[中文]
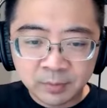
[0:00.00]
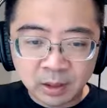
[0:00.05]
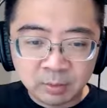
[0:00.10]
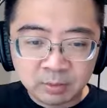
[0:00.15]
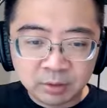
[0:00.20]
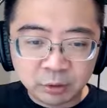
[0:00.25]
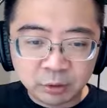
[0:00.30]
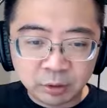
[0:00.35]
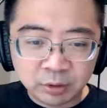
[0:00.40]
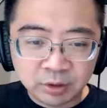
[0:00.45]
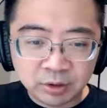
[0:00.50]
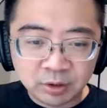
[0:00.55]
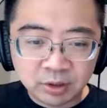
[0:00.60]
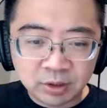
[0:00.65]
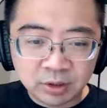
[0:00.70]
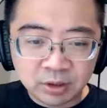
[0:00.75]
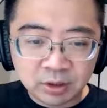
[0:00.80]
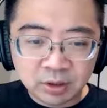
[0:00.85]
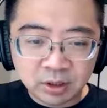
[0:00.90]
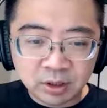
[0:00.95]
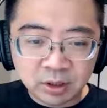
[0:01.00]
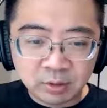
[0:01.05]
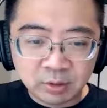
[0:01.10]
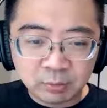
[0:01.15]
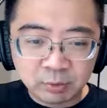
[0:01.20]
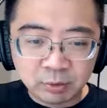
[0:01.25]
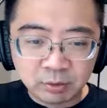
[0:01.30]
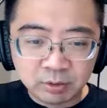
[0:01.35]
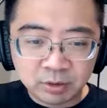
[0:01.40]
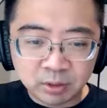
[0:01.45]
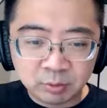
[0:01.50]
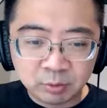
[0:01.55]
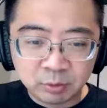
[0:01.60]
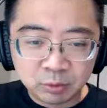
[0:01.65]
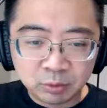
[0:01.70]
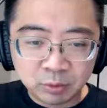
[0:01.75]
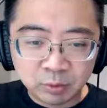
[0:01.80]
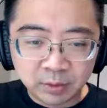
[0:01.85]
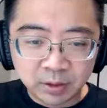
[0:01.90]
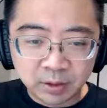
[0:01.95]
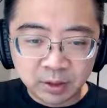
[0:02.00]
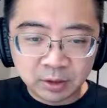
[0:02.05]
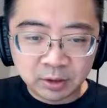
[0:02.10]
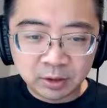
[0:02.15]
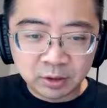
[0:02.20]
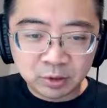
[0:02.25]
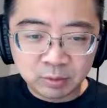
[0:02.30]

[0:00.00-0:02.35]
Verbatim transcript: 他们在全世界跟不同的项目做 partners。